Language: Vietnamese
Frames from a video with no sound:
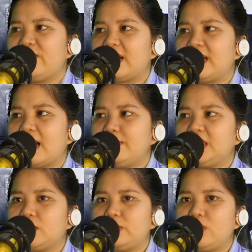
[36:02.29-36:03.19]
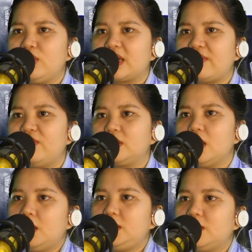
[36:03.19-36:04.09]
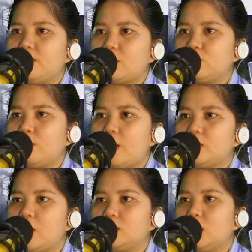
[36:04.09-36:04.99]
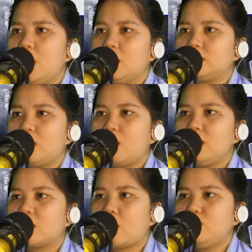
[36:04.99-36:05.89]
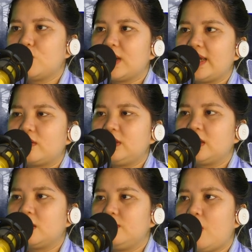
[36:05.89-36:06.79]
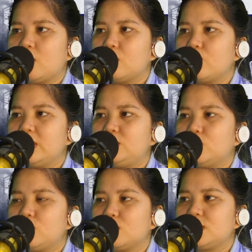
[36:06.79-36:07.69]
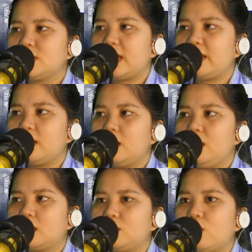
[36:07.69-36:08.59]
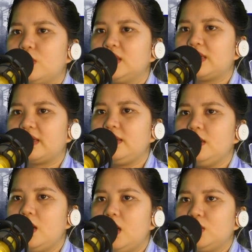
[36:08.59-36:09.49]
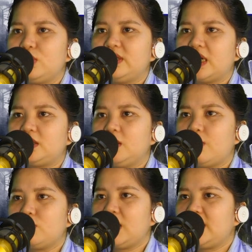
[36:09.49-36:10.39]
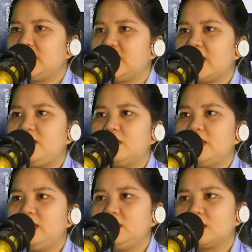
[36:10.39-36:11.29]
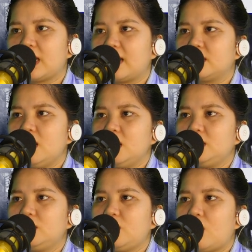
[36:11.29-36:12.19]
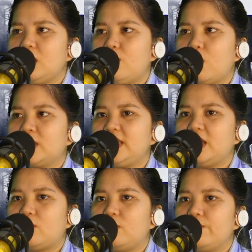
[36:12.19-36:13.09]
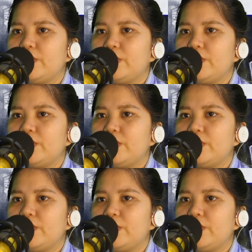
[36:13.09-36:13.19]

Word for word: phản kháng bên trong tiếng nguyệt đại vực giấc mộng của bọn họ đó là có một ngày có thể cởi bỏ cái nguyên rũ cổ xưa này lật đổ hết thảy tuy rằng giấc mộng này xa vời đến cực hạn nhưng đó là một hy vọng